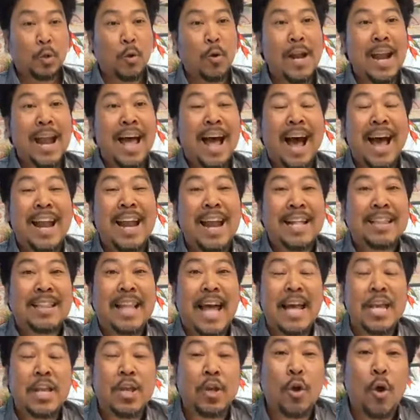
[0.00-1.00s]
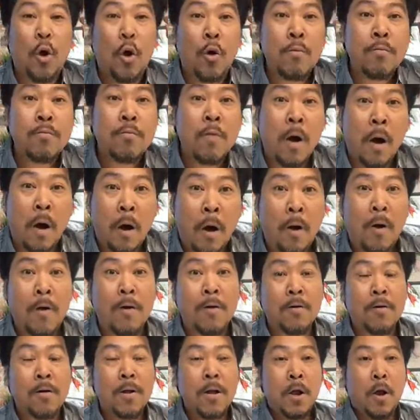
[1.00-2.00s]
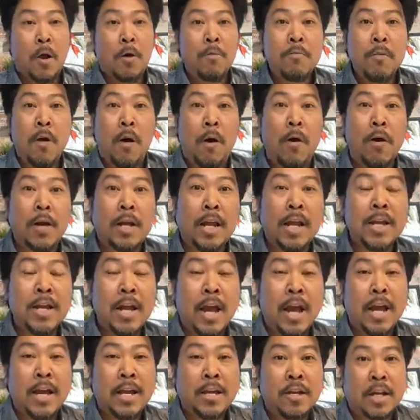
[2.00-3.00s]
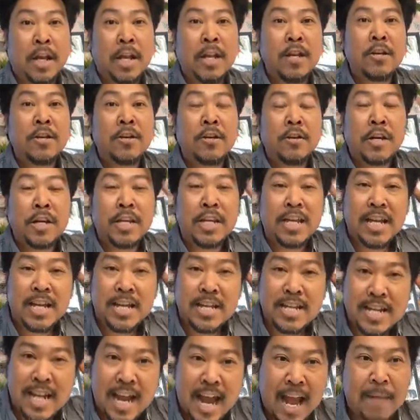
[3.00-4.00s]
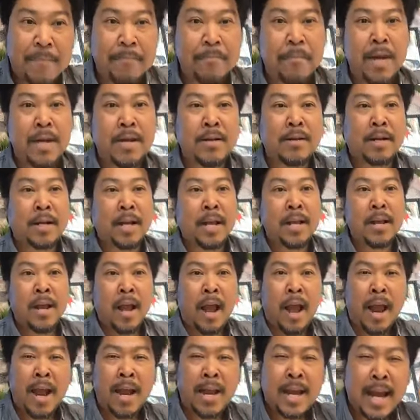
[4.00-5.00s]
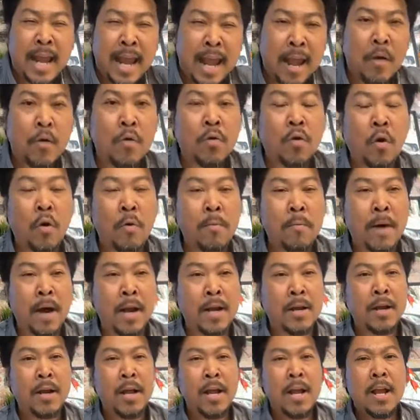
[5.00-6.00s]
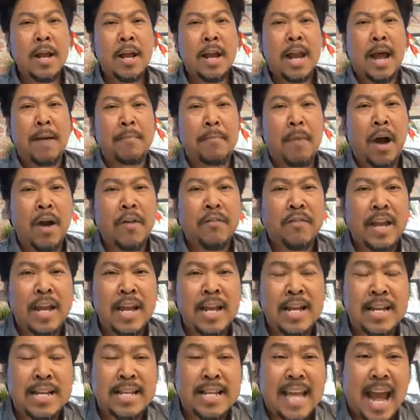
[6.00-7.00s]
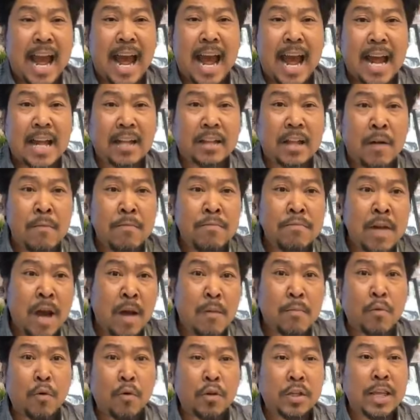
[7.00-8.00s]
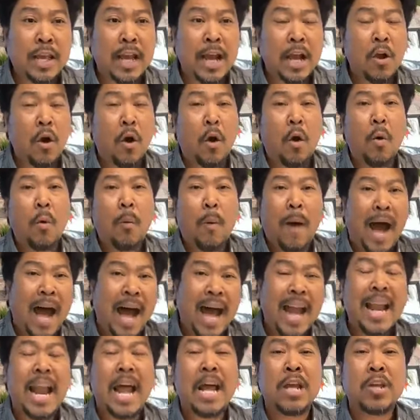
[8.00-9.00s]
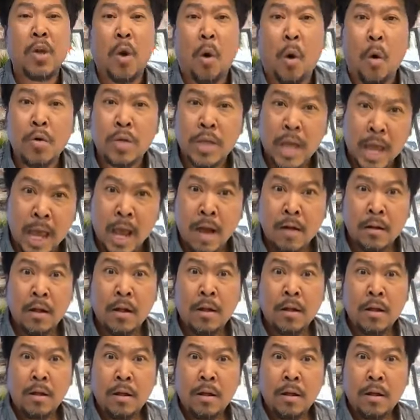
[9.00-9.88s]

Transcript: Tôi la là tại vì ủng hộ ủng hộ cái người cái người Việt Nam mình, cái nghề nail của mình, là bởi vì cha thống đốc của Chicago quá là vô duyên.